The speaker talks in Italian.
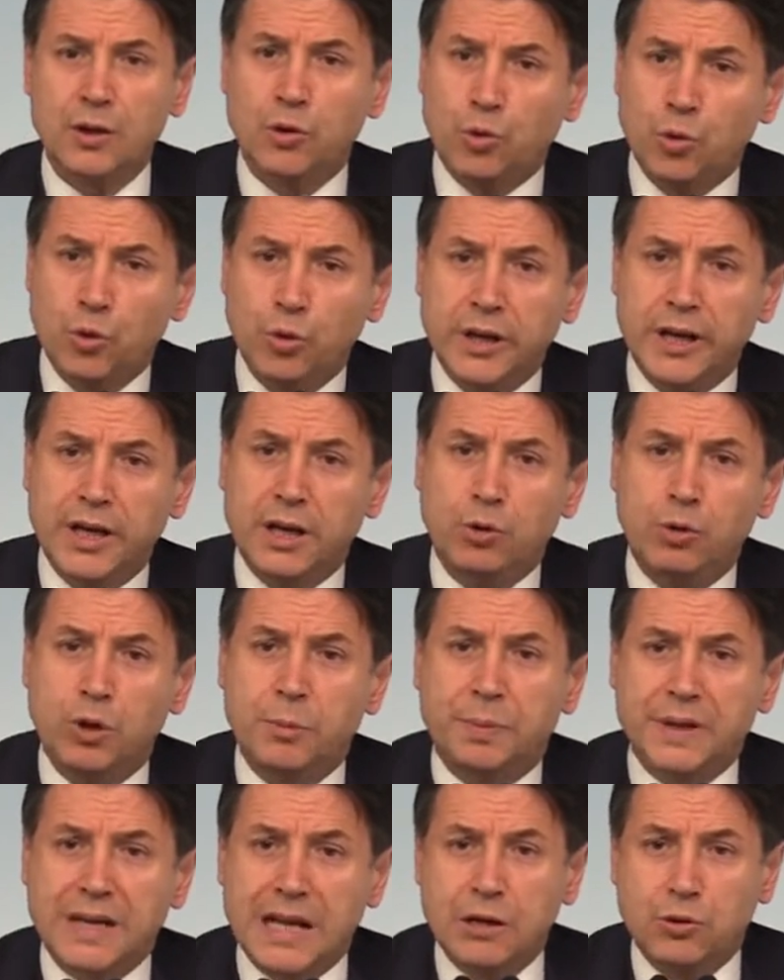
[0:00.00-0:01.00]
in cui
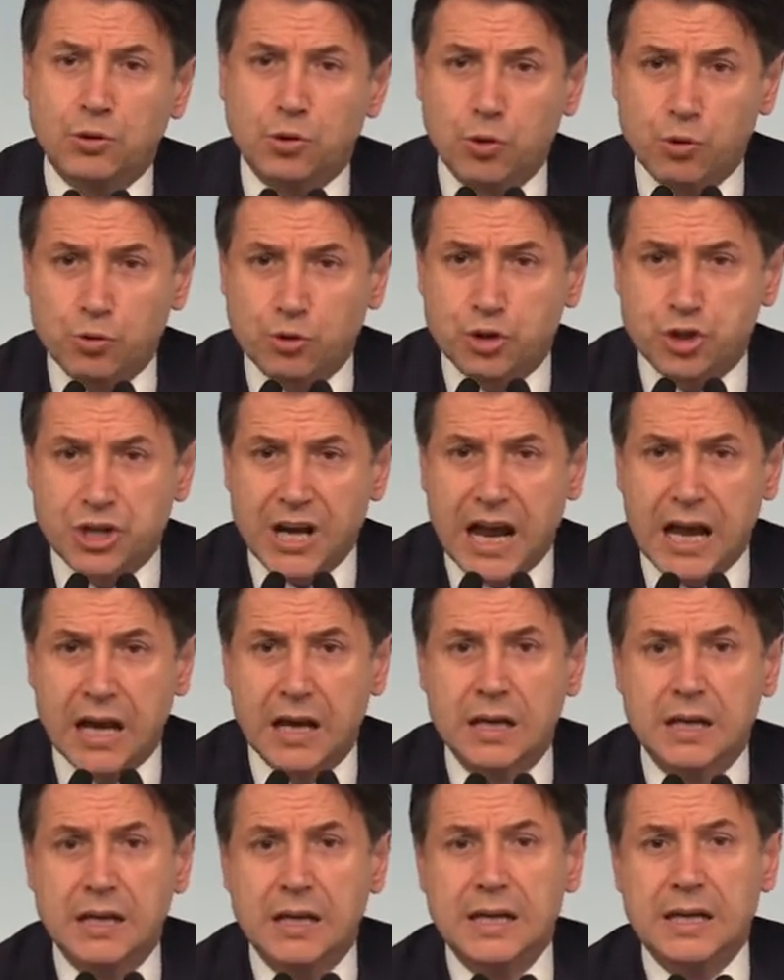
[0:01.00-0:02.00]
lui
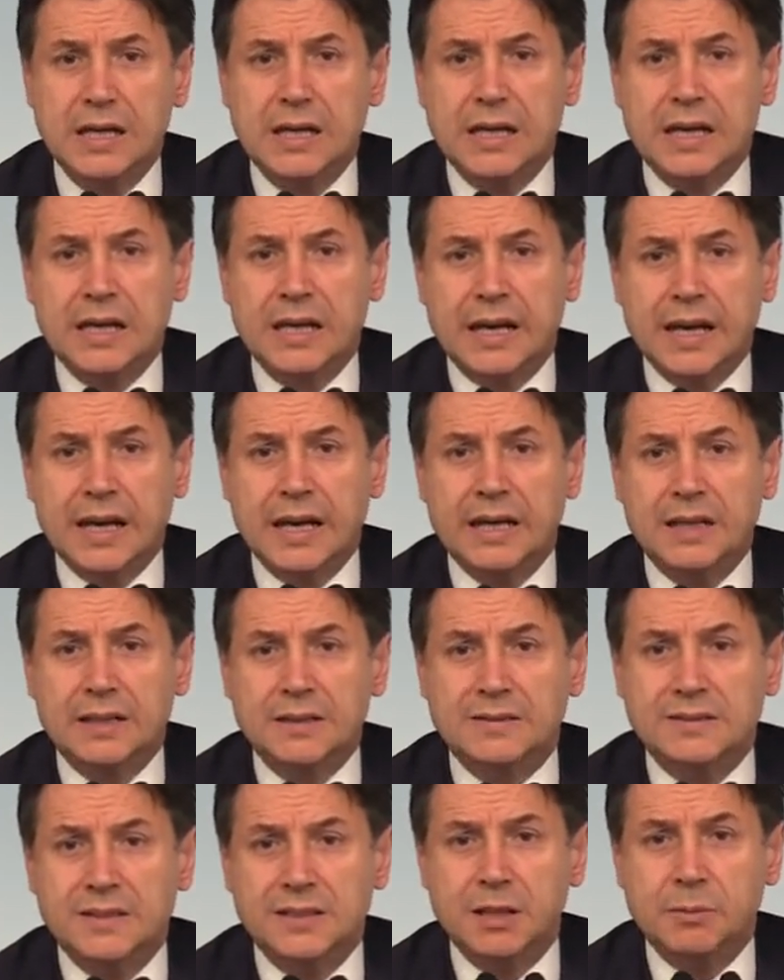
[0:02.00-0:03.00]
preannuncia che
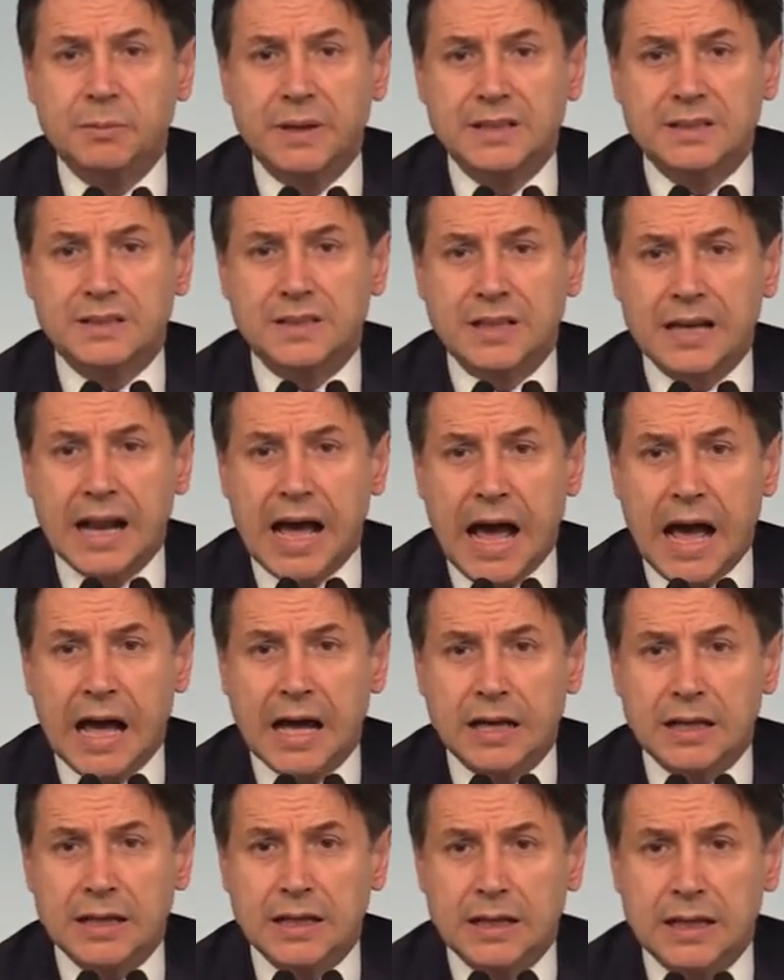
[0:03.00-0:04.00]
si
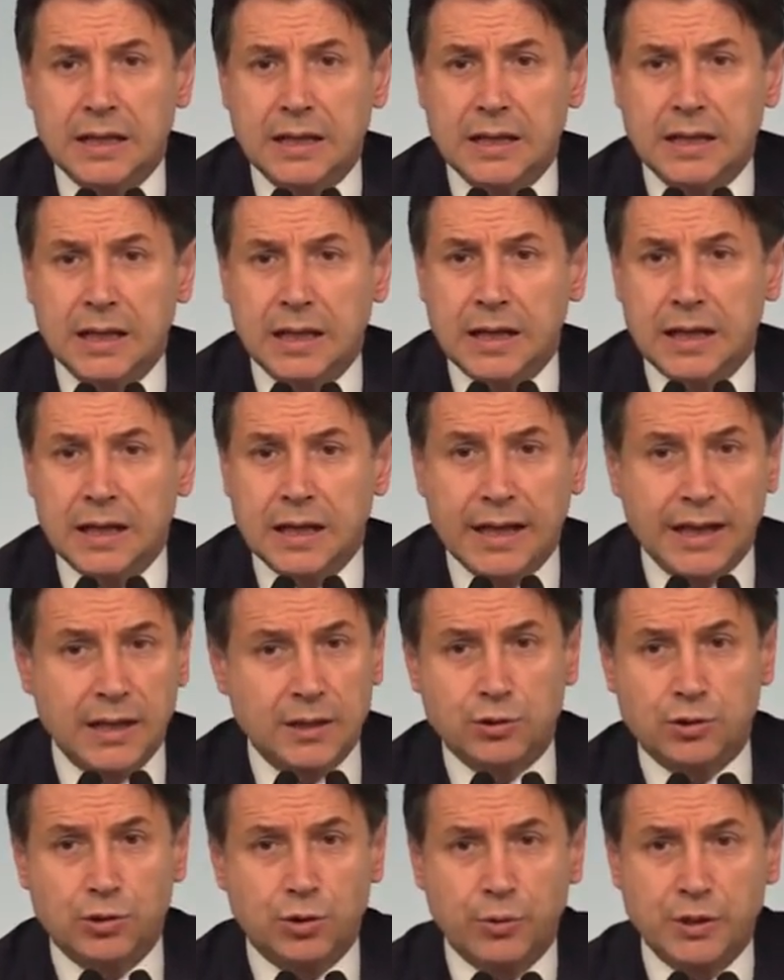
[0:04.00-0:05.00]
dimetterà in, eh,
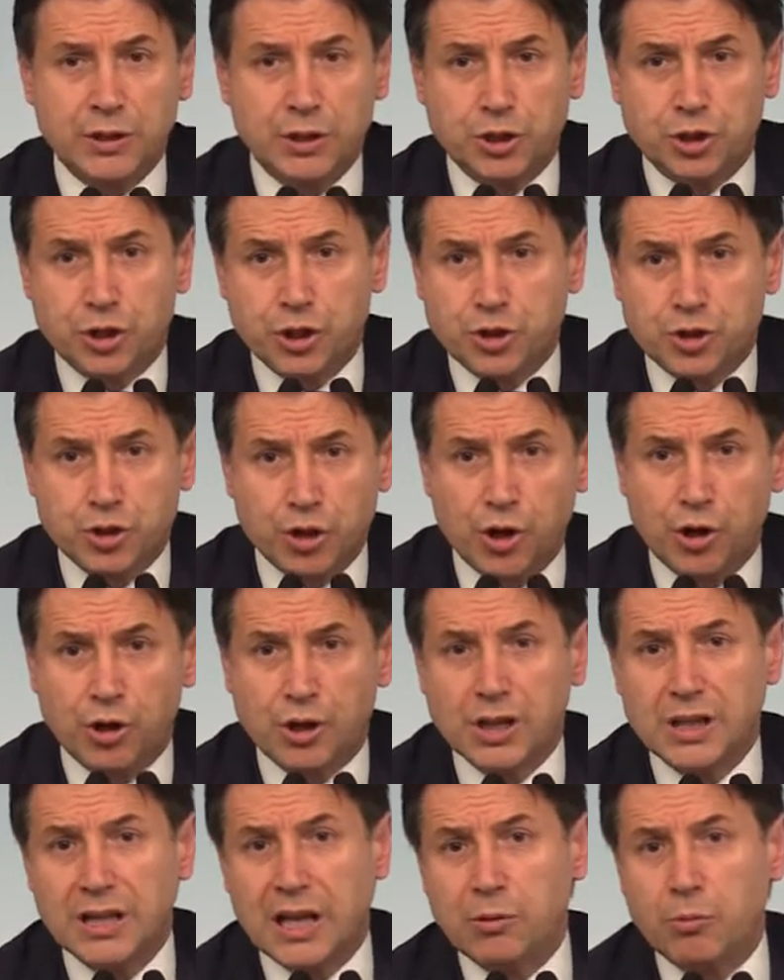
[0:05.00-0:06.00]
entro 15
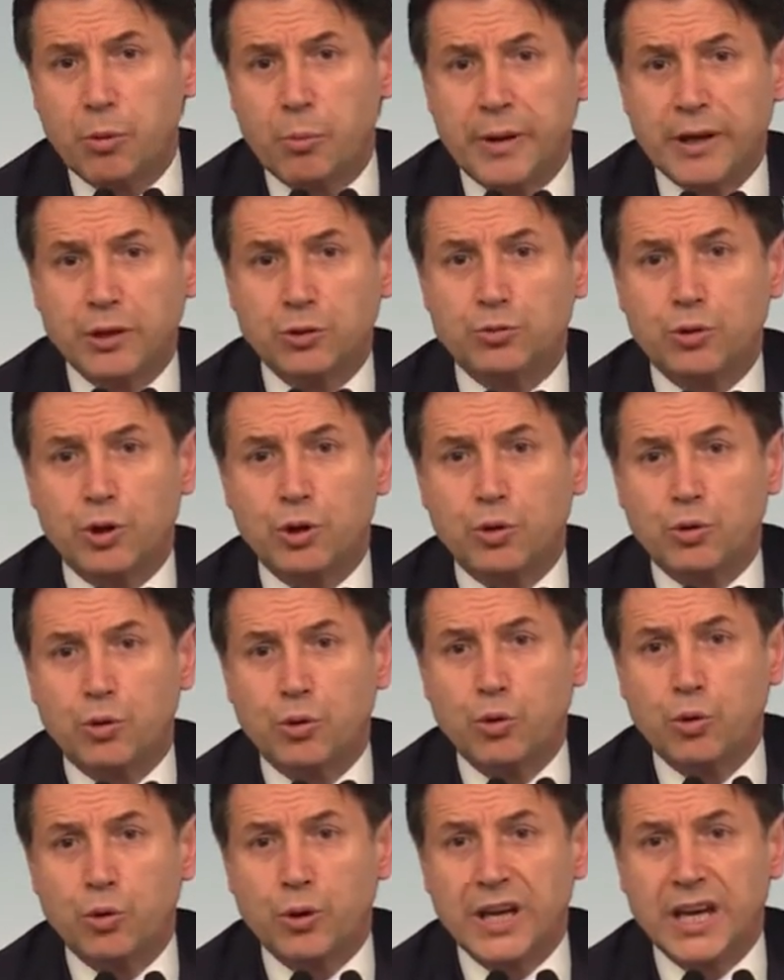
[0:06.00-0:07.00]
giorni dal momento in
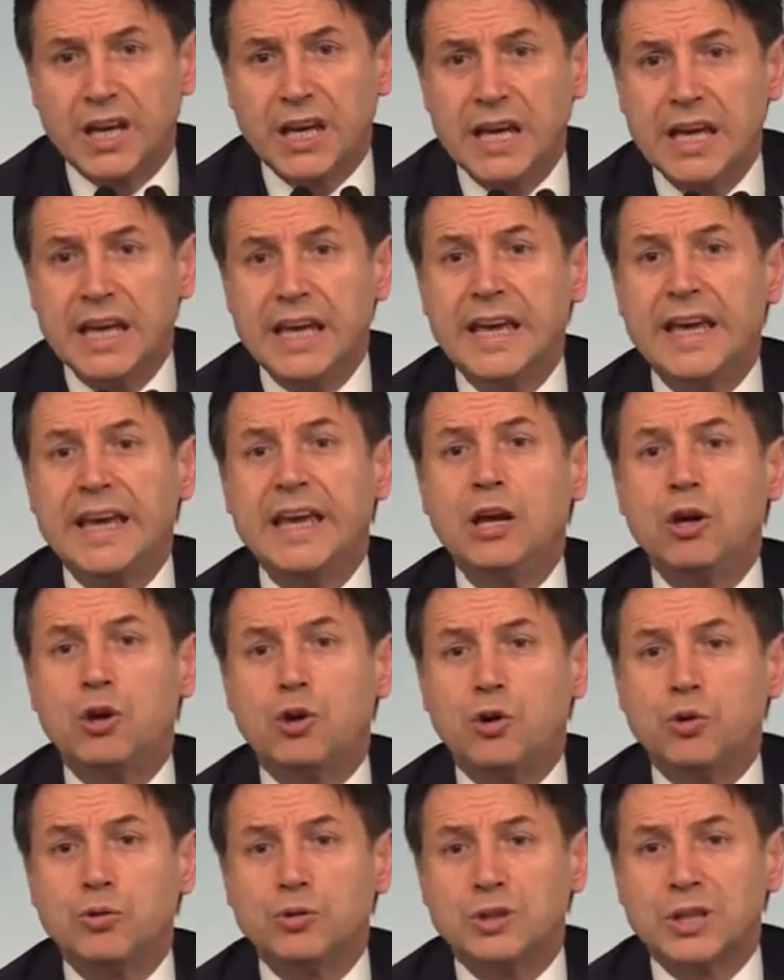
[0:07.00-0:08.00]
cui
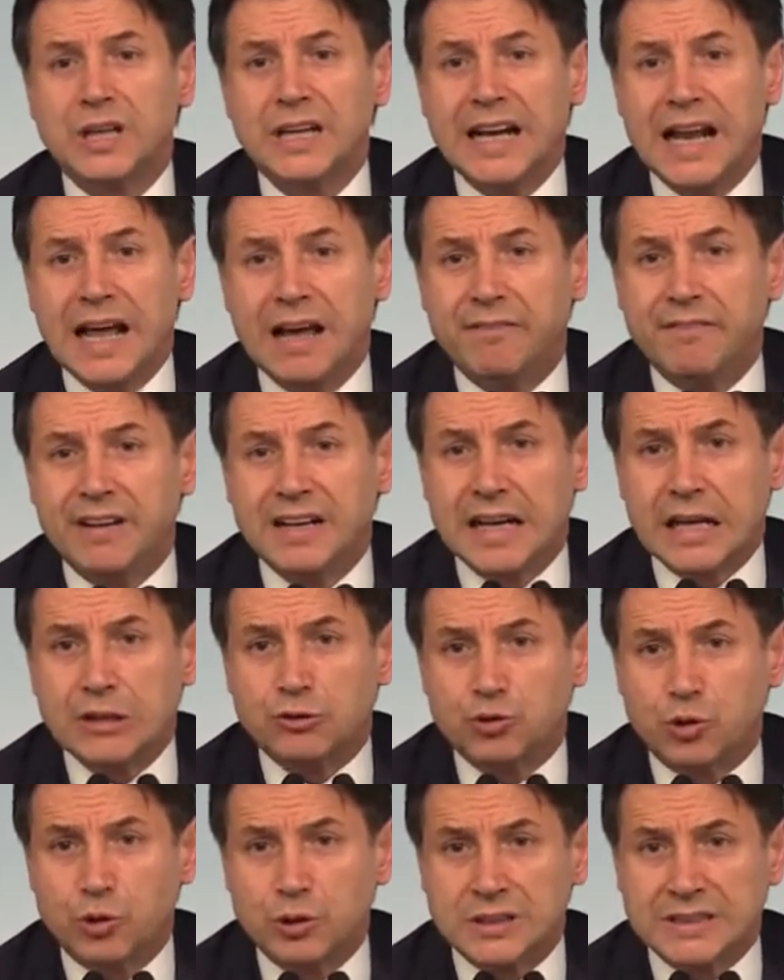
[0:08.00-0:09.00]
incontrerà e verrà
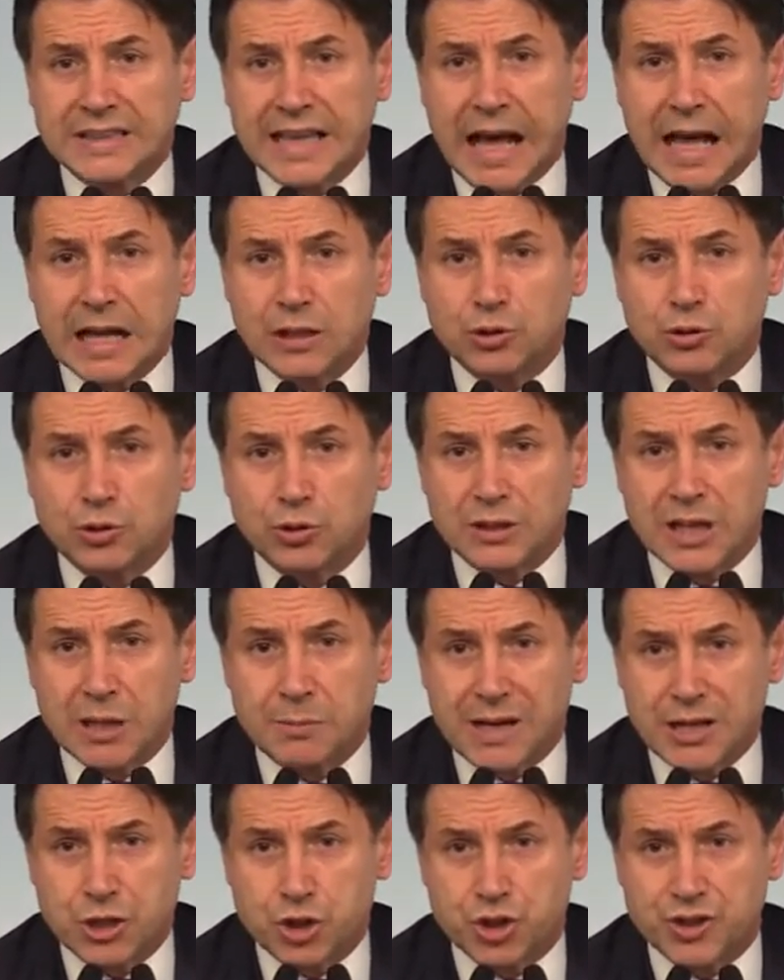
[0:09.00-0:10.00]
ascoltato dai
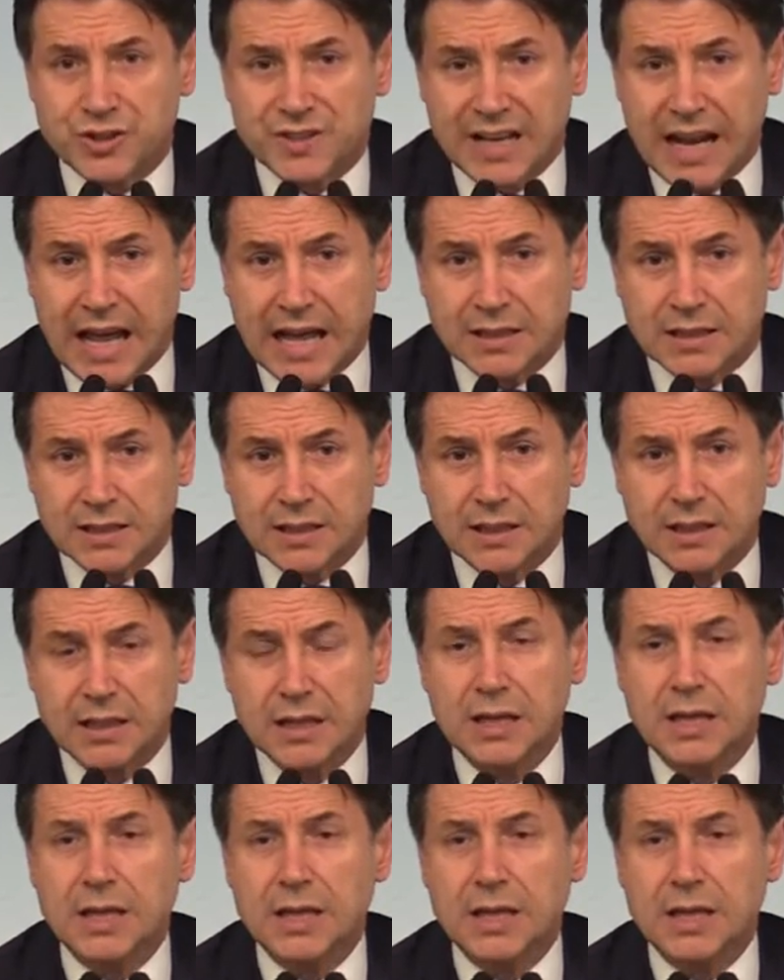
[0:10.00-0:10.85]
magistrati.